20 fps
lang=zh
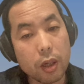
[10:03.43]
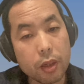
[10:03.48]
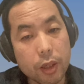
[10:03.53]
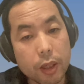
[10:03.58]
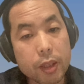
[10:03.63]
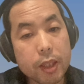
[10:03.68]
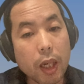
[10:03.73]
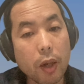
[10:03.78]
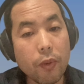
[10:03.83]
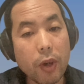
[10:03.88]
啊，
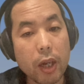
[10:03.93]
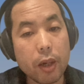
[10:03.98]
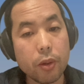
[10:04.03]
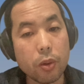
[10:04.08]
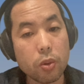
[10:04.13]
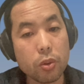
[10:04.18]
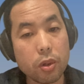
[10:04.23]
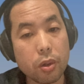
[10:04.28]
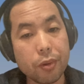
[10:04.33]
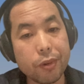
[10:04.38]
人才外
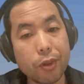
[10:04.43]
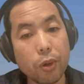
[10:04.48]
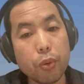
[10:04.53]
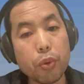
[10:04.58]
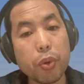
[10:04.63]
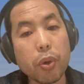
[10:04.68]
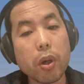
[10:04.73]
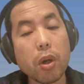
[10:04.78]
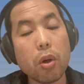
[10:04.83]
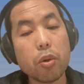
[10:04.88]
流但是
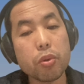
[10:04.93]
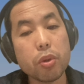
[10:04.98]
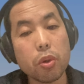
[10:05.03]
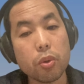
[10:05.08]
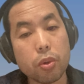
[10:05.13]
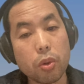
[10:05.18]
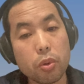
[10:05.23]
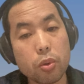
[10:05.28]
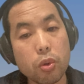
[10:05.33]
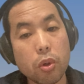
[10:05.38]
由于高
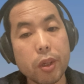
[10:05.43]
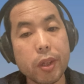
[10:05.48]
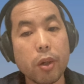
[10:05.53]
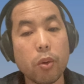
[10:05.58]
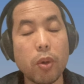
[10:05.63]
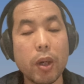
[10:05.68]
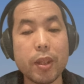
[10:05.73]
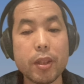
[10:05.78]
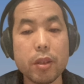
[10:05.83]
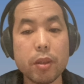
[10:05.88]
税收、
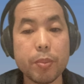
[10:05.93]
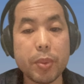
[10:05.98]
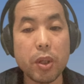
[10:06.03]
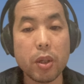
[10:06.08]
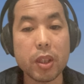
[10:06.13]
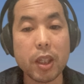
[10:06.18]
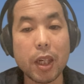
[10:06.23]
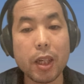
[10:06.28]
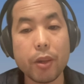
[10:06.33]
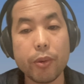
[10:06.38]
创业环境
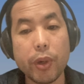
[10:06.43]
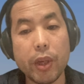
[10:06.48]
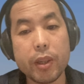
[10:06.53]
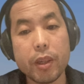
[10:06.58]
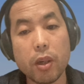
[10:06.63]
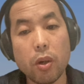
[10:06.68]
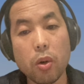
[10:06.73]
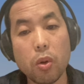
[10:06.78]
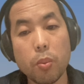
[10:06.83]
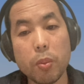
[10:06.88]
比较差的
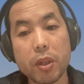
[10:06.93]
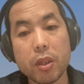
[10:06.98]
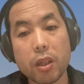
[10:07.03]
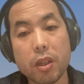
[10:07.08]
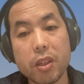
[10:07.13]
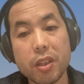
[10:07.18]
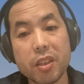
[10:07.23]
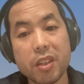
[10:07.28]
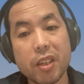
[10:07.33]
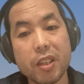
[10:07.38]
原因，欧盟
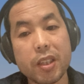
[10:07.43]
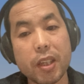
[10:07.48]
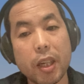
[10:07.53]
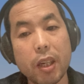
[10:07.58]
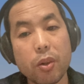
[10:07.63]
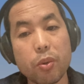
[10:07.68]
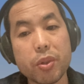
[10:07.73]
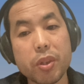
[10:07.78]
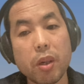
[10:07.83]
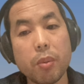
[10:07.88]
的科技人
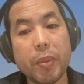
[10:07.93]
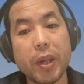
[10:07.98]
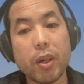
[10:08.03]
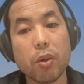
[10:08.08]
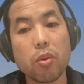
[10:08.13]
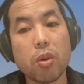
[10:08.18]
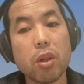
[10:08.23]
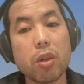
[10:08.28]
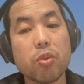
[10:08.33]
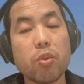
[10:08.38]
才流向
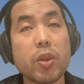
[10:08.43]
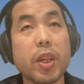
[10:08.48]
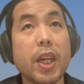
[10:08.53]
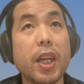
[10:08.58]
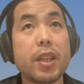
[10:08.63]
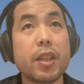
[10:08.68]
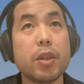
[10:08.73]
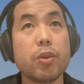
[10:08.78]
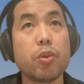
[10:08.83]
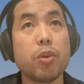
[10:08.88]
美国和东
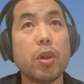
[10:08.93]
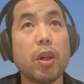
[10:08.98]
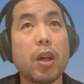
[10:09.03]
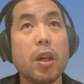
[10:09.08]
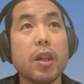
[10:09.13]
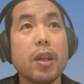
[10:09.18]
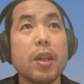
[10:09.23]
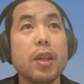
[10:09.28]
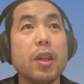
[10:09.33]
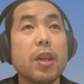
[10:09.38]
南亚地区
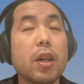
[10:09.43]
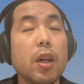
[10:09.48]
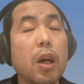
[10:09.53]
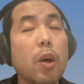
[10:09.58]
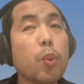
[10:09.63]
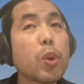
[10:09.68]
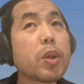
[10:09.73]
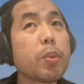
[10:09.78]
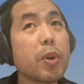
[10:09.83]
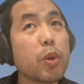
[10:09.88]
啊。
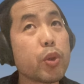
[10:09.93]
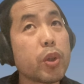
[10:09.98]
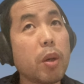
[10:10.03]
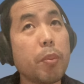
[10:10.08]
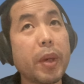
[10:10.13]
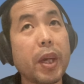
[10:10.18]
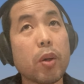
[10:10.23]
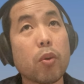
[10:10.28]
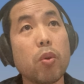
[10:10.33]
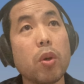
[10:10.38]
啊，为什么流
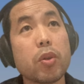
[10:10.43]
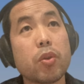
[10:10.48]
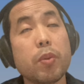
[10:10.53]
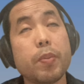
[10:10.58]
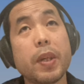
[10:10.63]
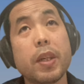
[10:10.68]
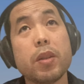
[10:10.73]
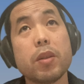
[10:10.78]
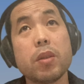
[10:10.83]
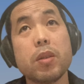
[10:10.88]
向美国？
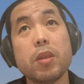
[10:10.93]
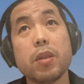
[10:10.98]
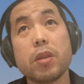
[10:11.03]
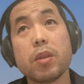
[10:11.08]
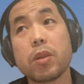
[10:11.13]
对不对？